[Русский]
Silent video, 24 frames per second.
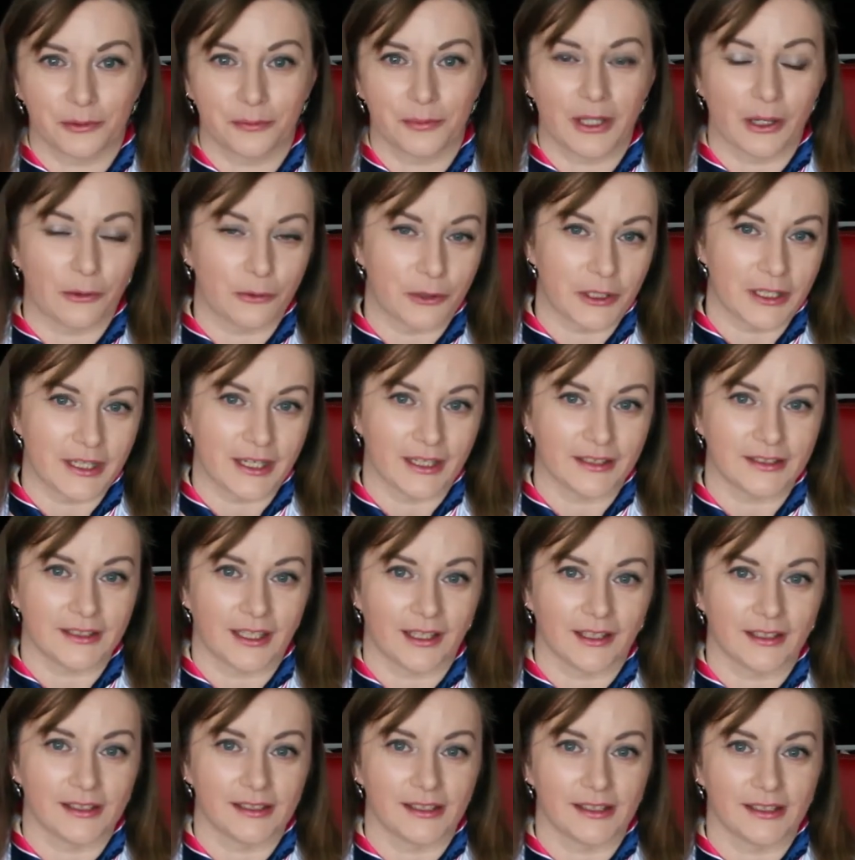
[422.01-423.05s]
у меня уже не
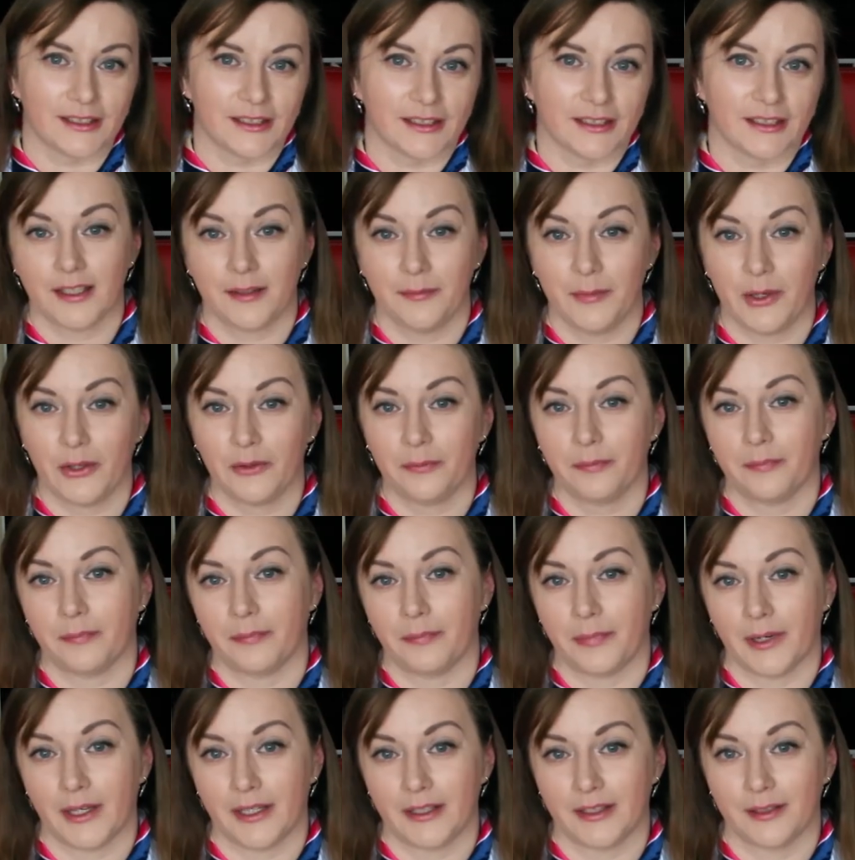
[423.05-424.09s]
осталось этих имен.
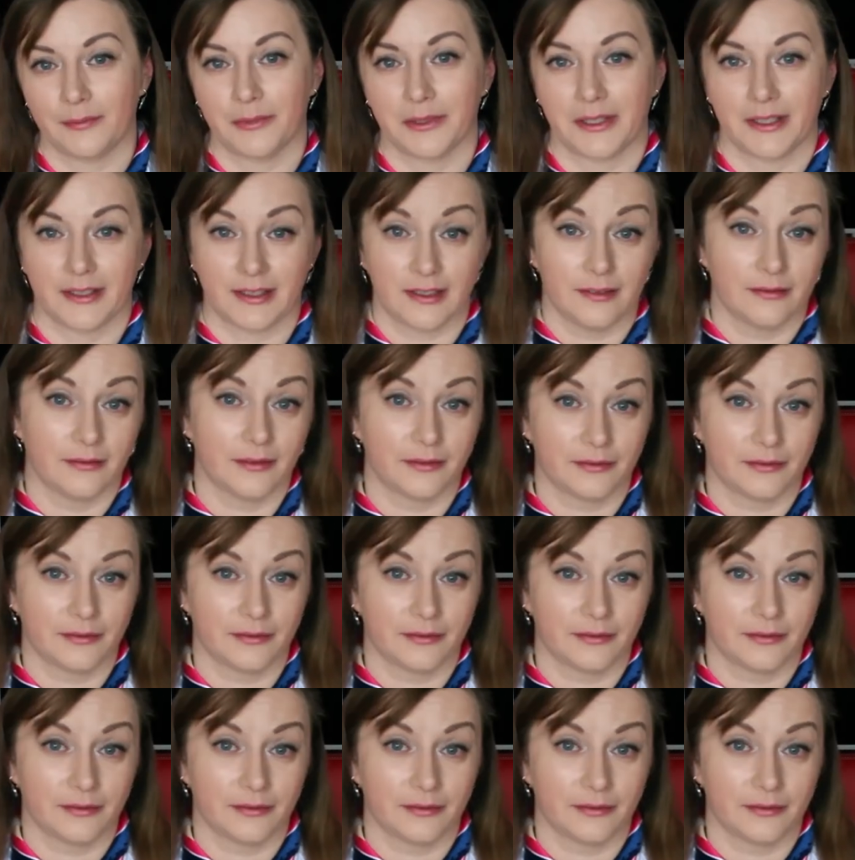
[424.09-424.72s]
Поэтому, если вы